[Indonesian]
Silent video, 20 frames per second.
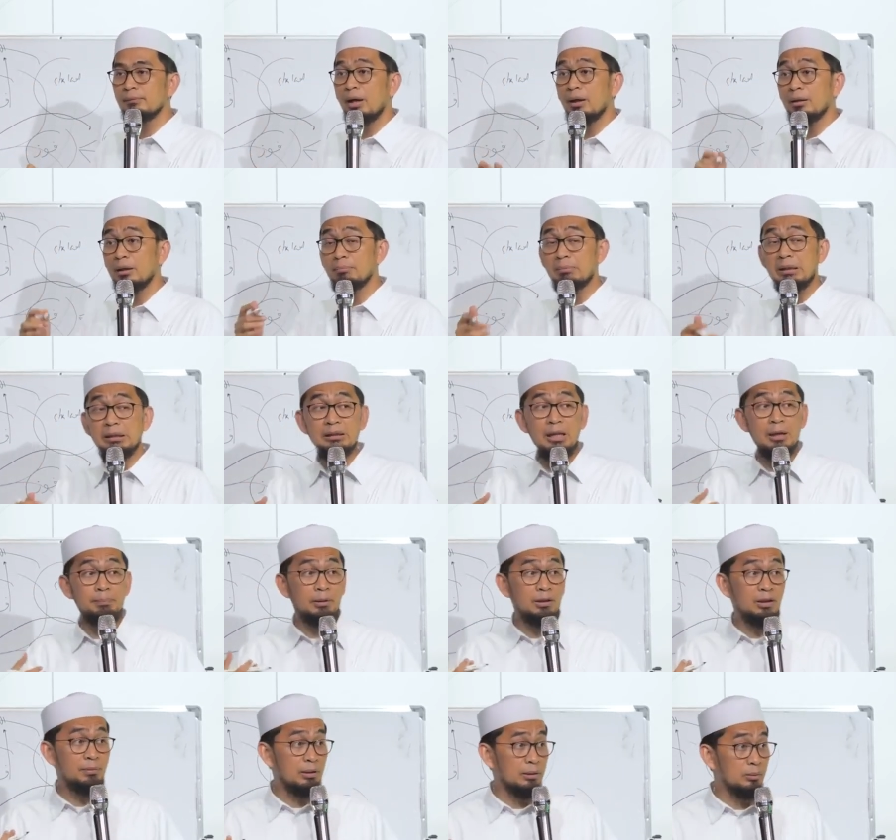Anda minta
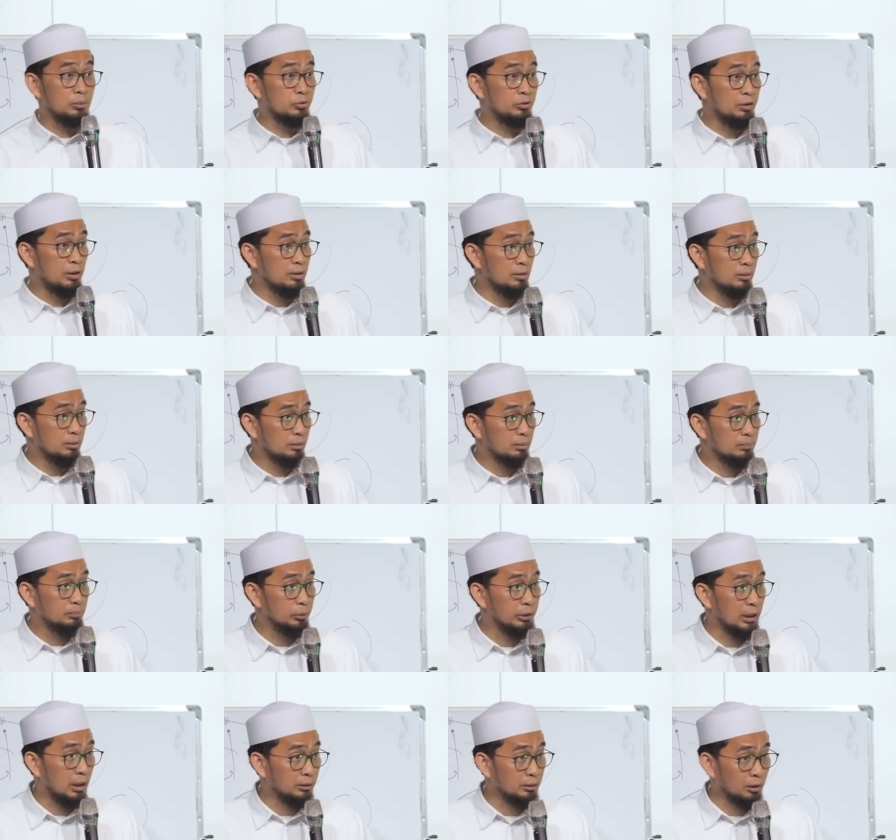pada manusia
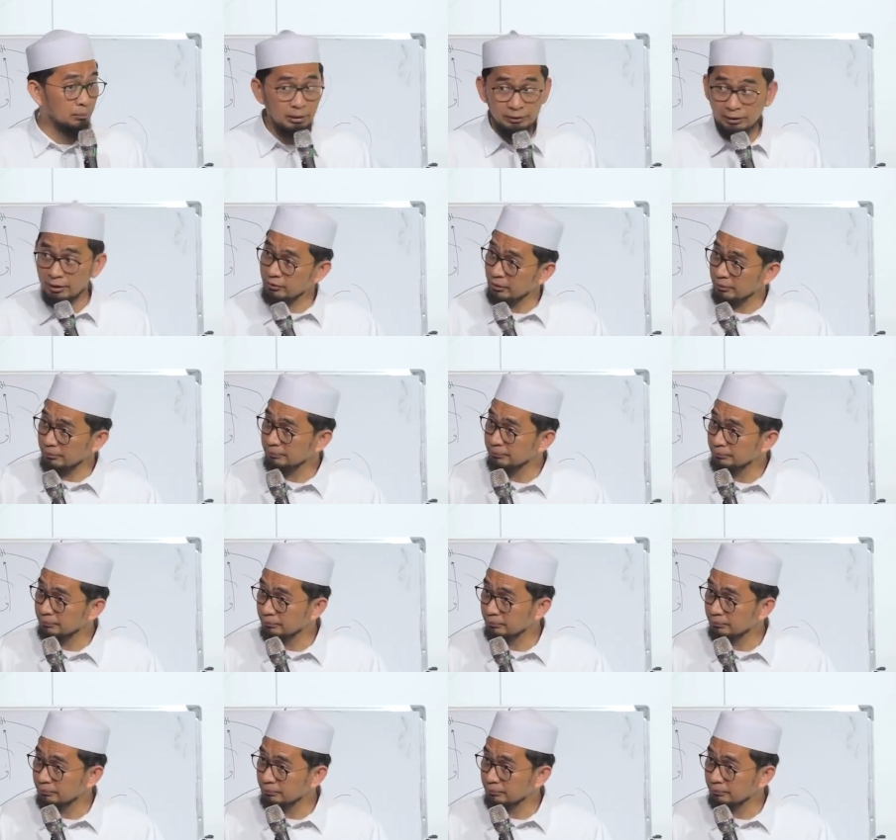punya keterbatasan.